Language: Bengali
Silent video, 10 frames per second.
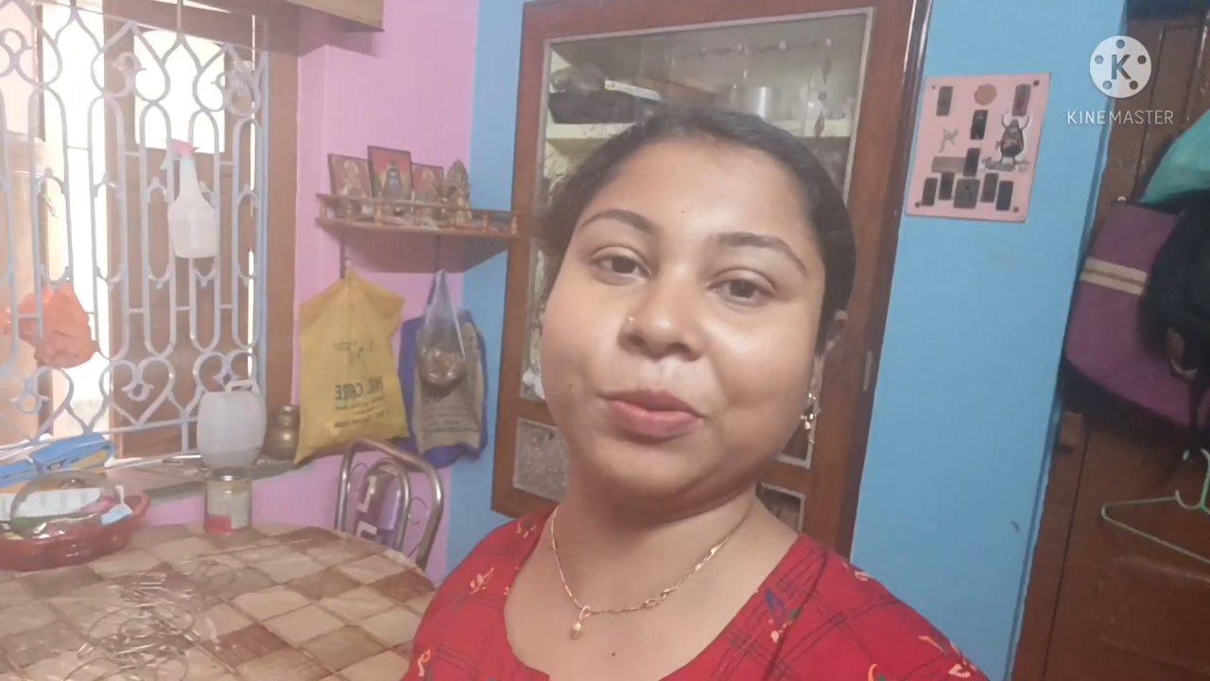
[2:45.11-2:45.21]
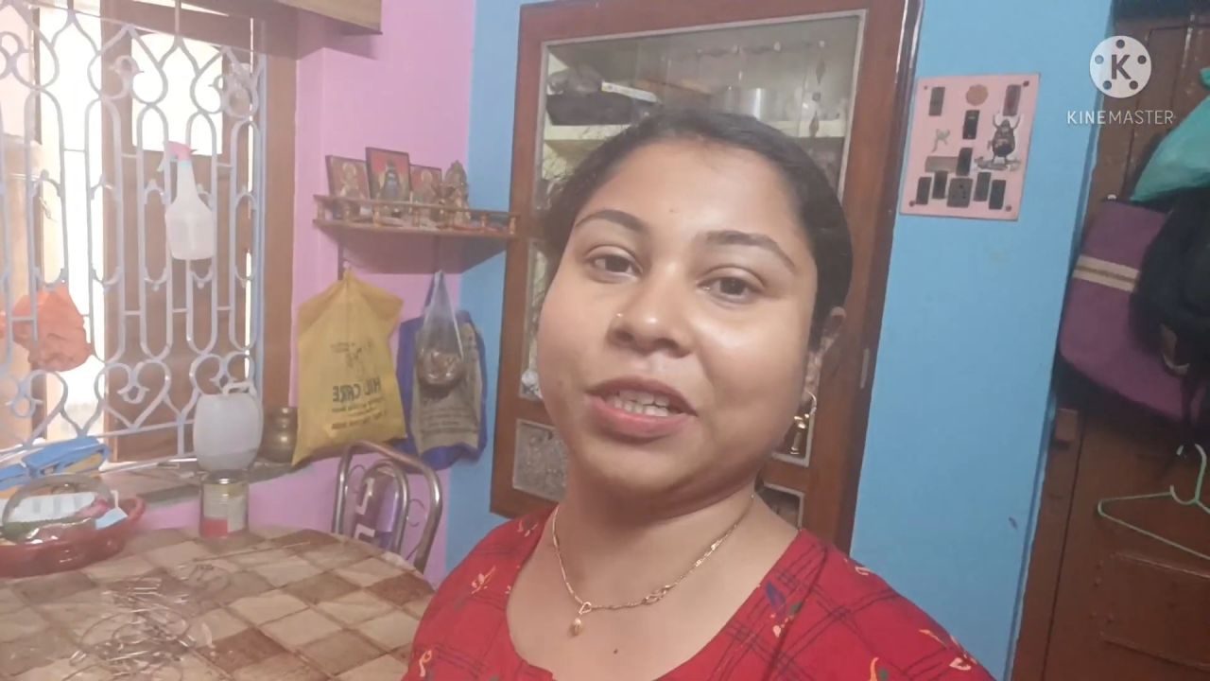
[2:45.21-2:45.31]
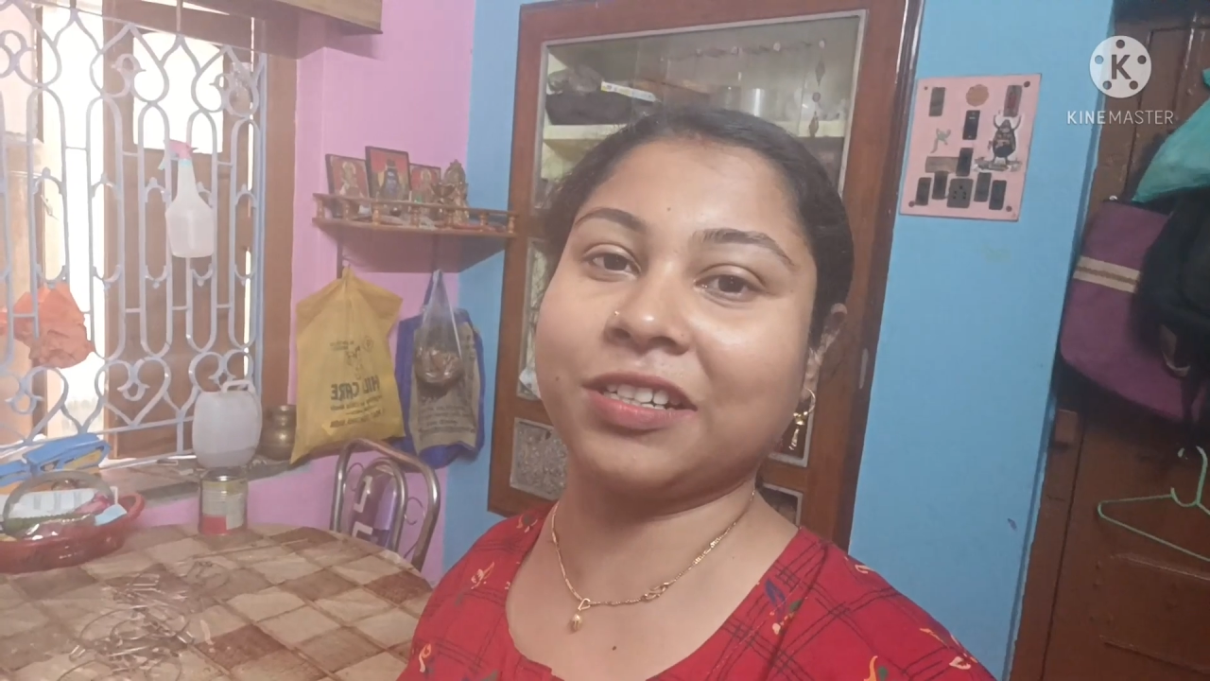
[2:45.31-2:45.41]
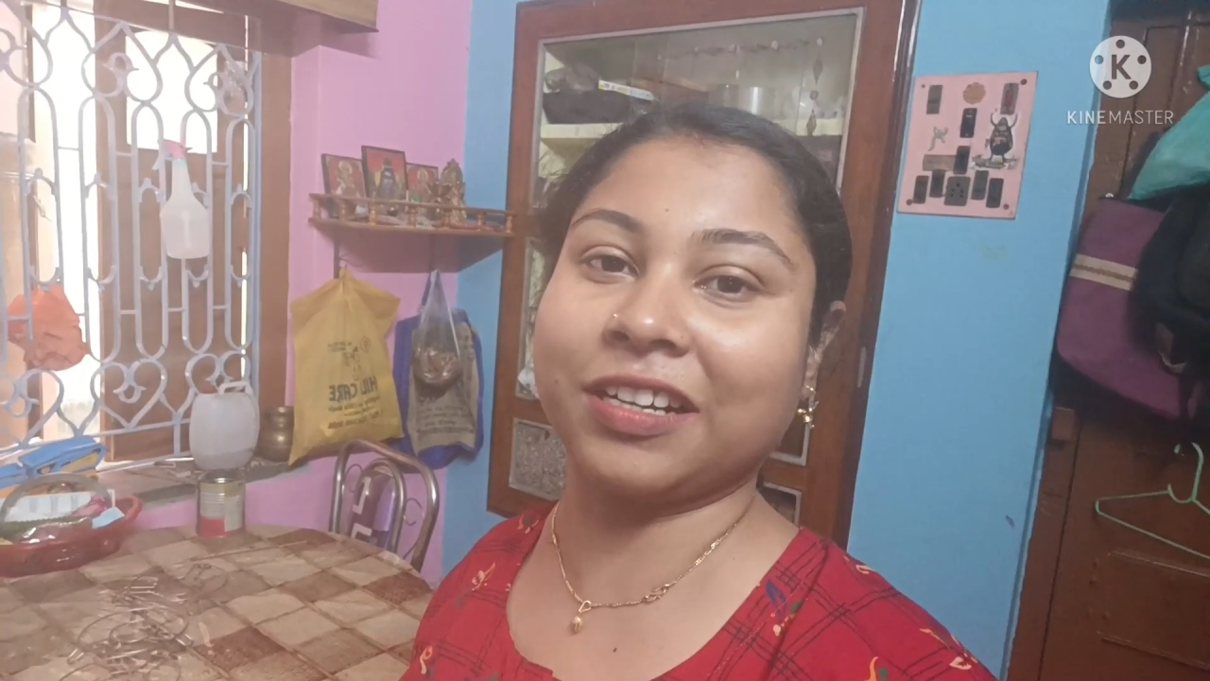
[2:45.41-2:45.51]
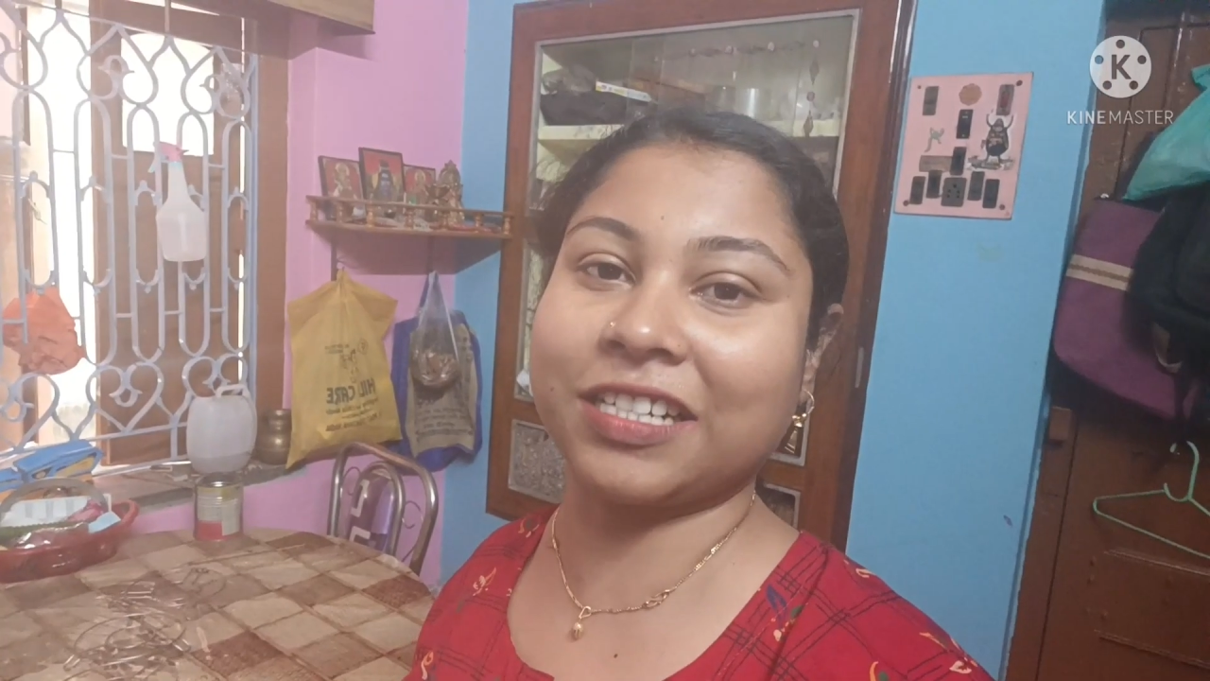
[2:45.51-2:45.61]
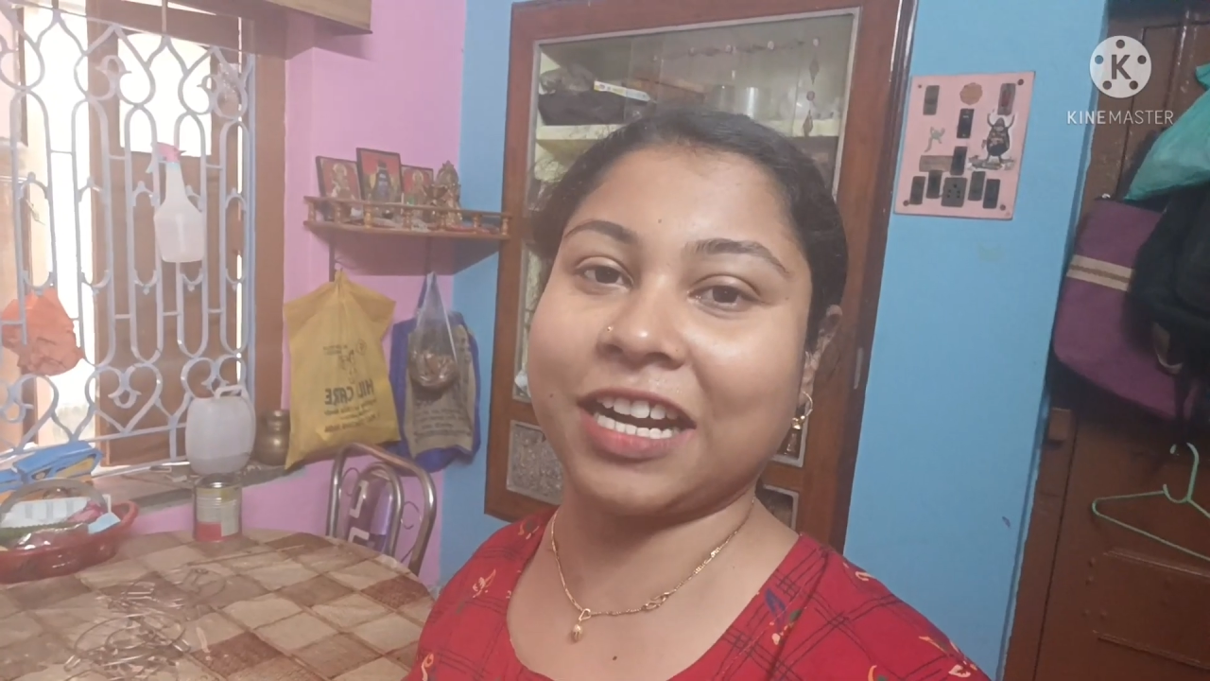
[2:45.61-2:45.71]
তোমাদের সঙ্গে